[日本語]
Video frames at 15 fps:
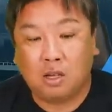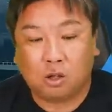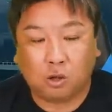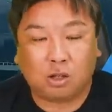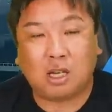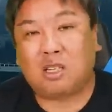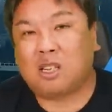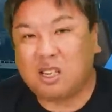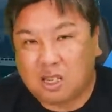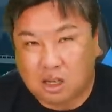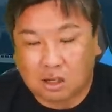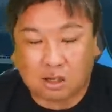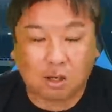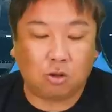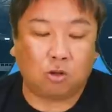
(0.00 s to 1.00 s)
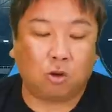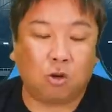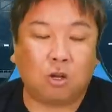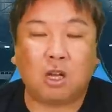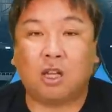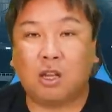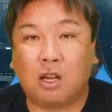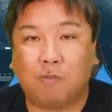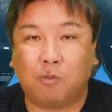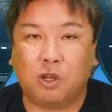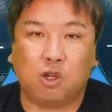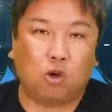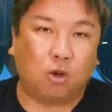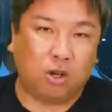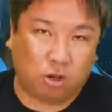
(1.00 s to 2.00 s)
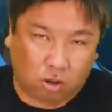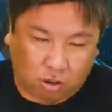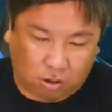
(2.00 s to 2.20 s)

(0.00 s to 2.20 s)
そして指示っていうところではね非常に